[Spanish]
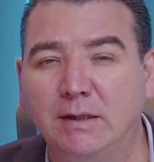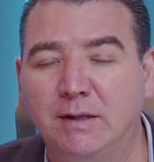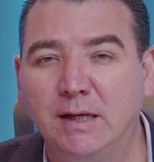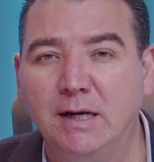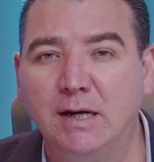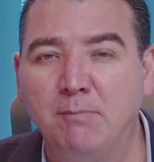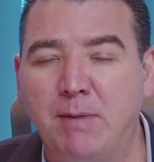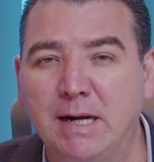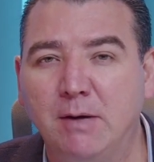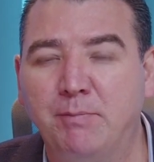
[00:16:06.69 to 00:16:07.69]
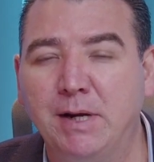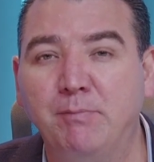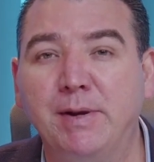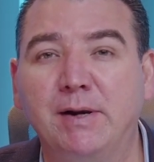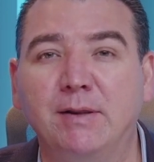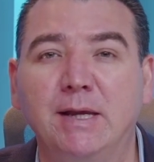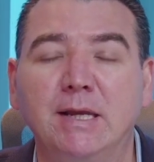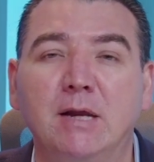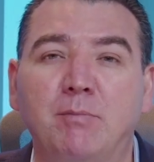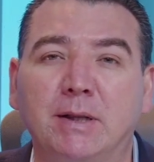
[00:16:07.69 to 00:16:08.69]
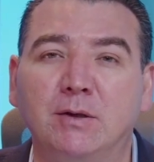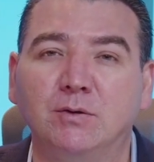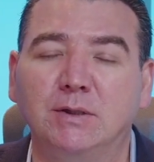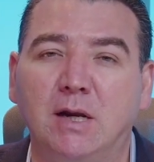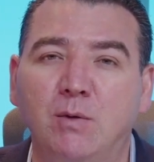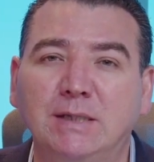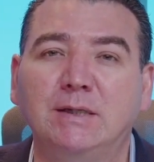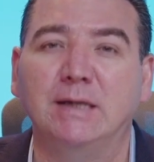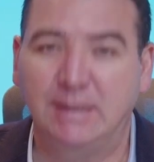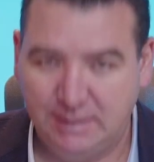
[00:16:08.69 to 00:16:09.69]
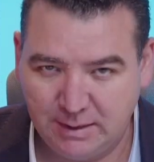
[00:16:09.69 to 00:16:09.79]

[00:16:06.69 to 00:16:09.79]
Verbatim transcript: quinta integran el PAN, el PRI, el PRD y el Partido Sinaloense.